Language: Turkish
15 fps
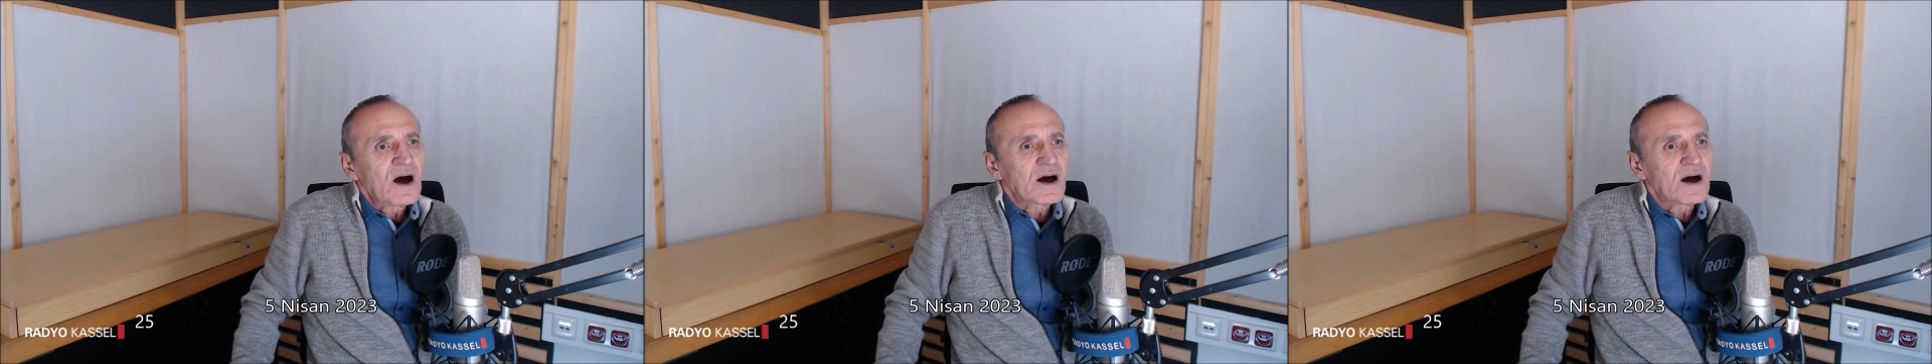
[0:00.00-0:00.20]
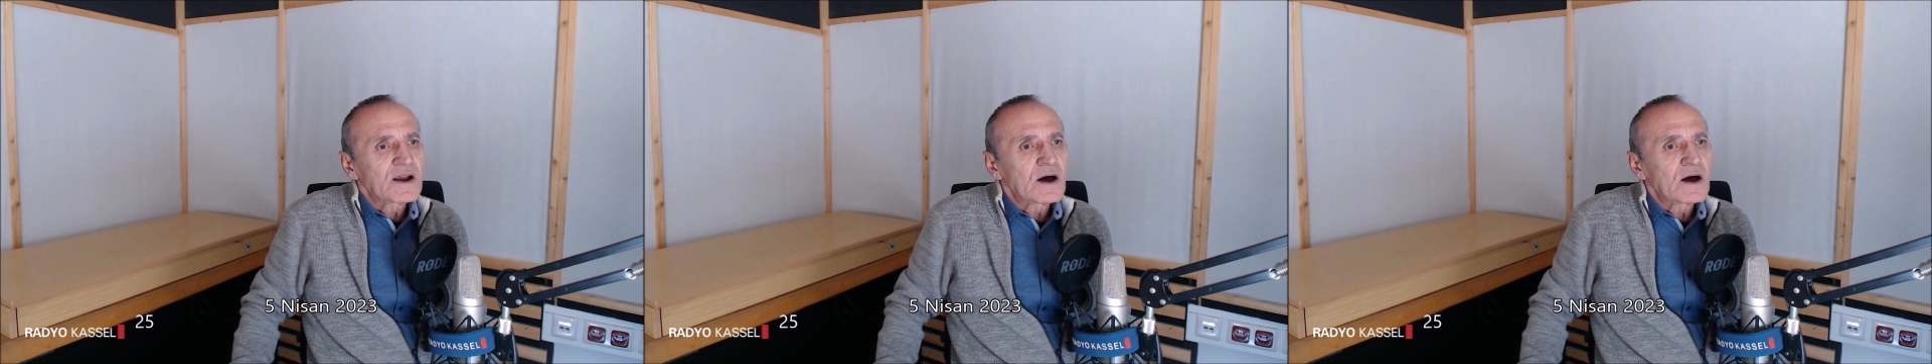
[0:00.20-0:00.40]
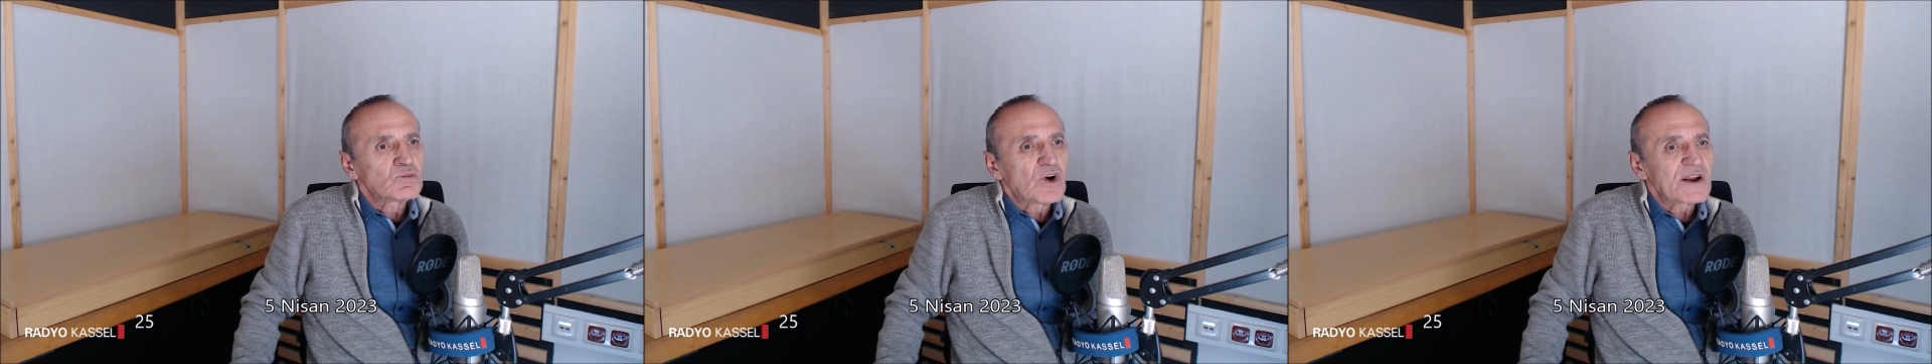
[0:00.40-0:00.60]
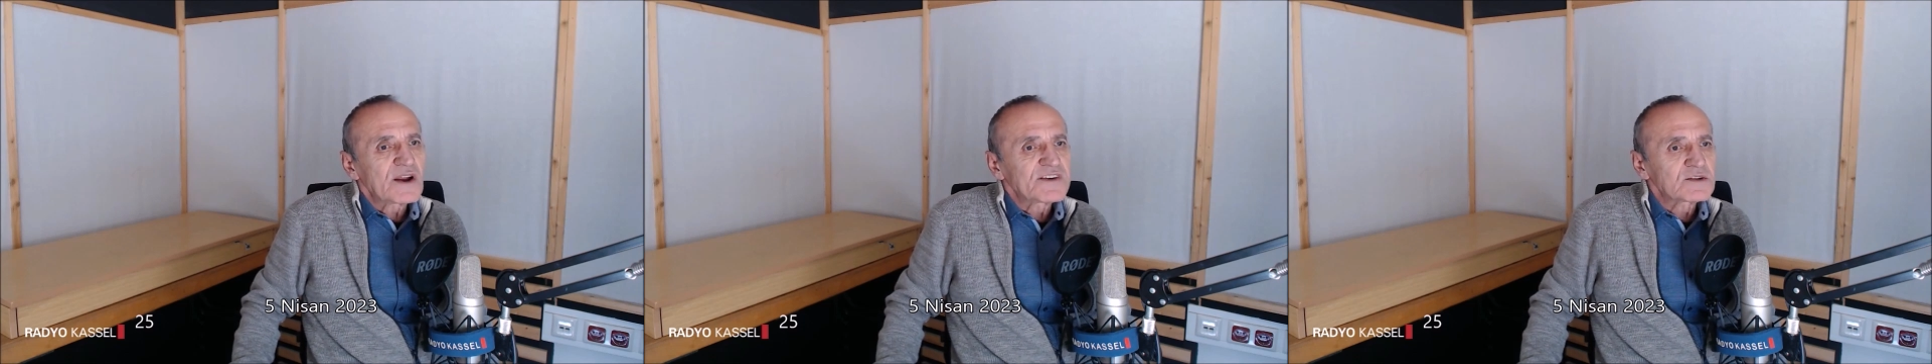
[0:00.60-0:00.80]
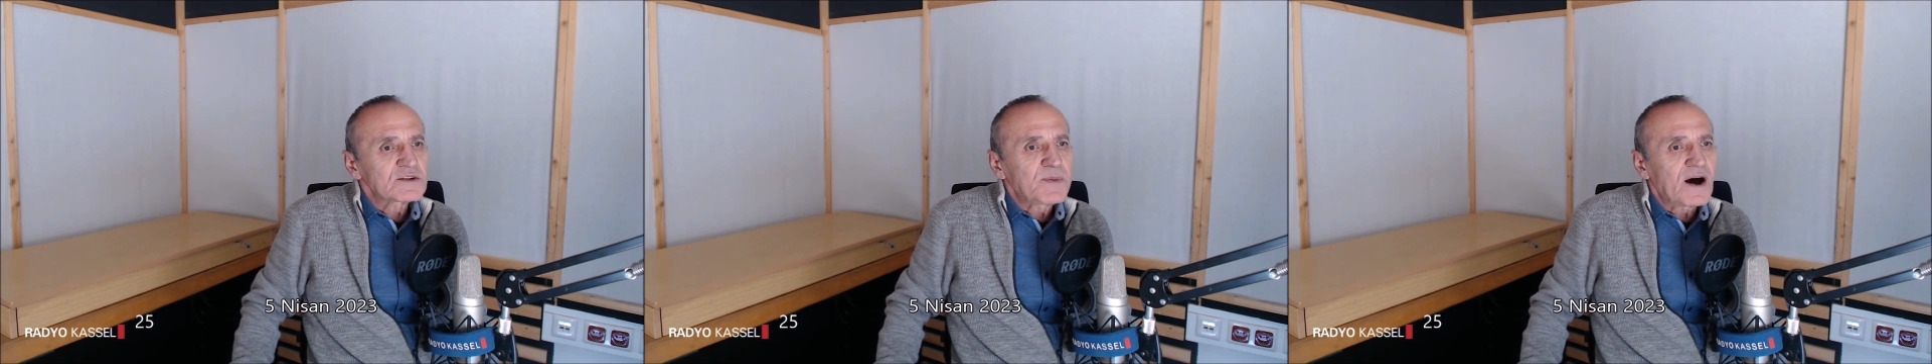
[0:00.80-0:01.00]
Ana
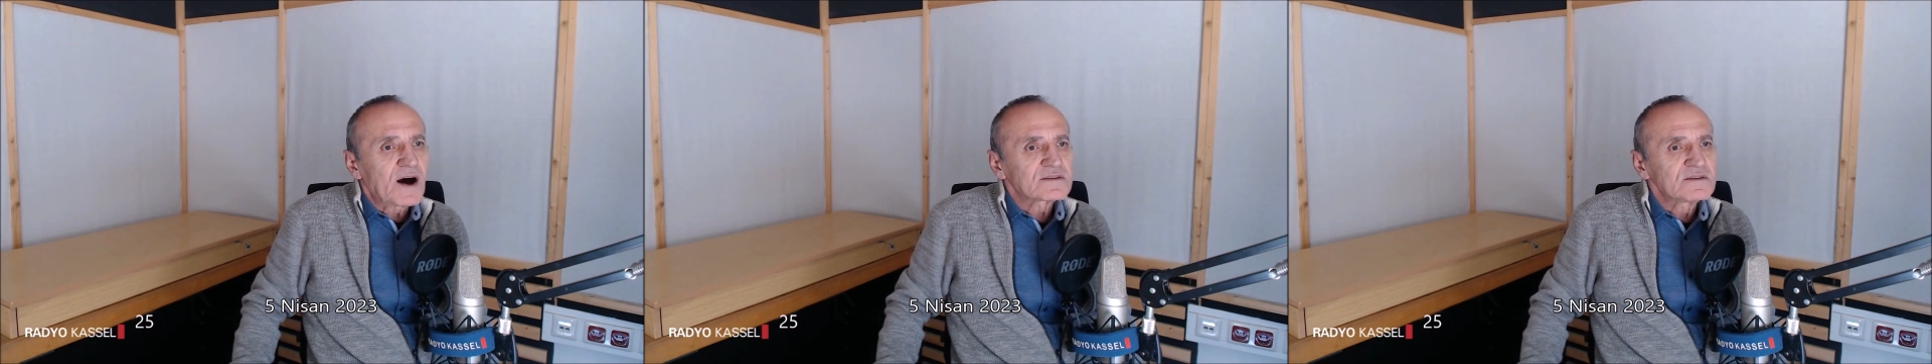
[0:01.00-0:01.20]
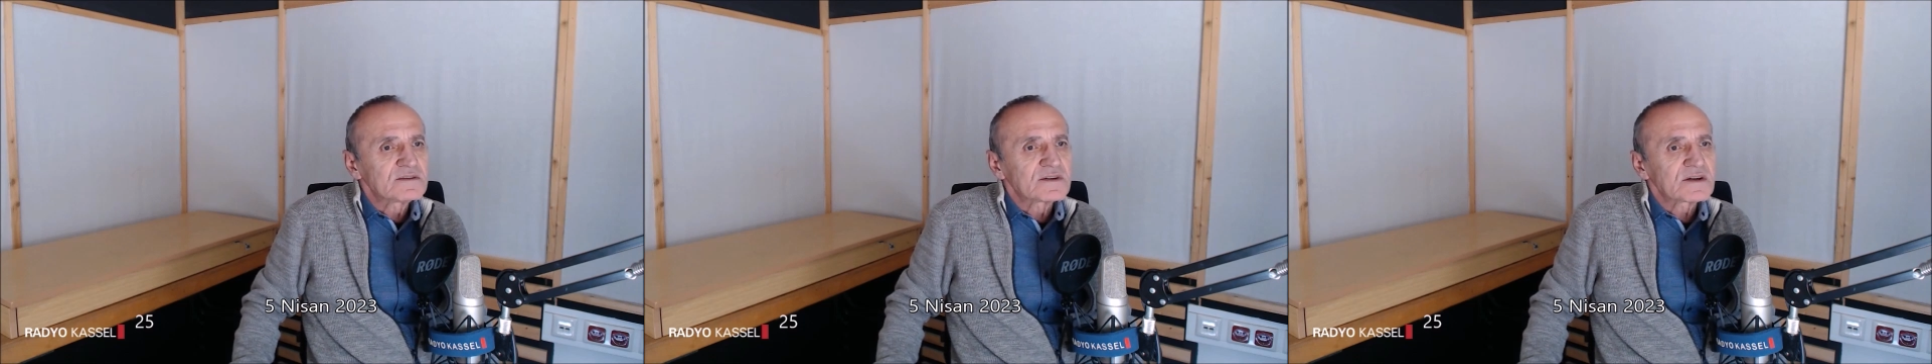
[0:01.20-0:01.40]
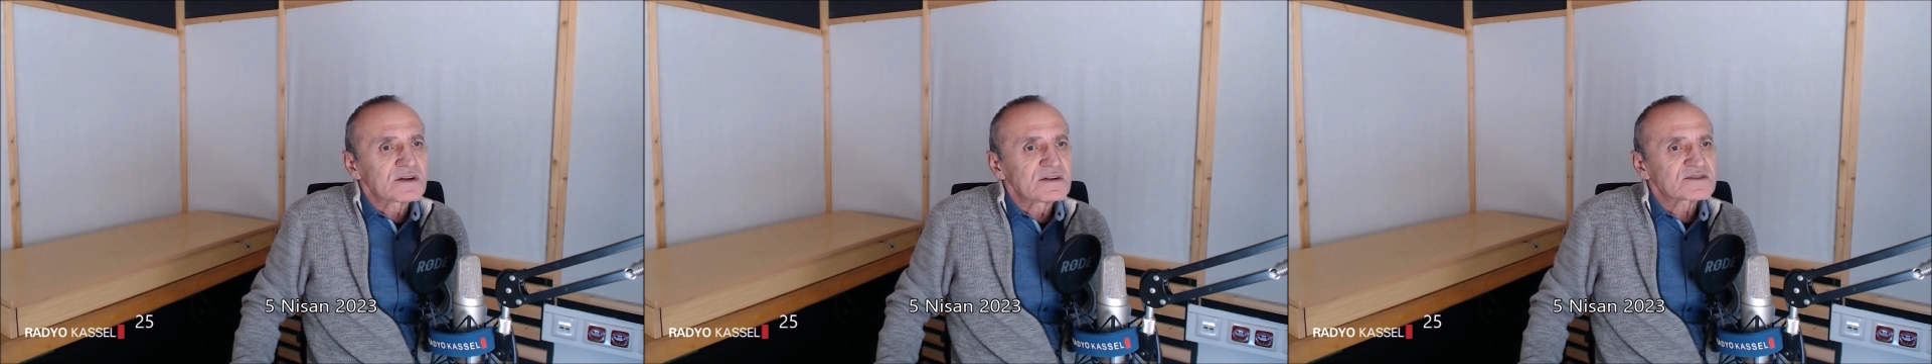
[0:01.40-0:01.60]
muhalefet partileri